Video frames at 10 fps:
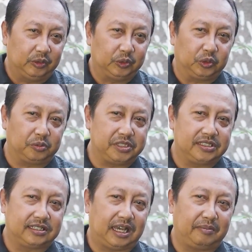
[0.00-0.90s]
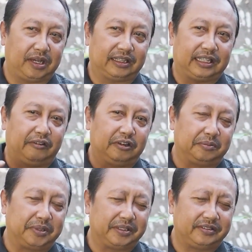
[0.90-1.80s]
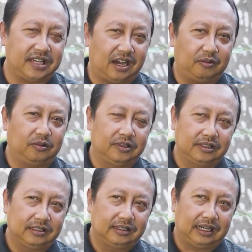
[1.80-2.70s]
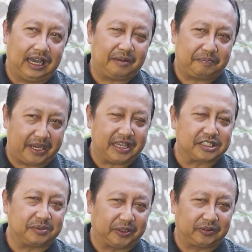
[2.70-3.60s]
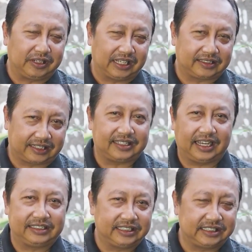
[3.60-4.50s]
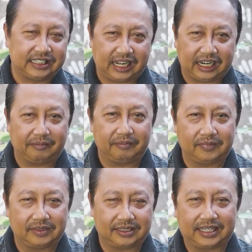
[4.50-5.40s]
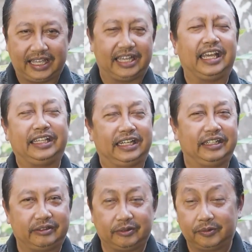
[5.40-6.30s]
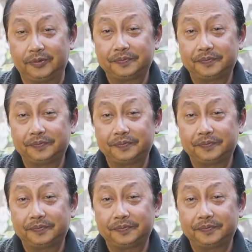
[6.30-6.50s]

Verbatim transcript: untuk bisa mengetahui lebih jauh apa yang sebetulnya terjadi di dalam gaya nyanyian itu.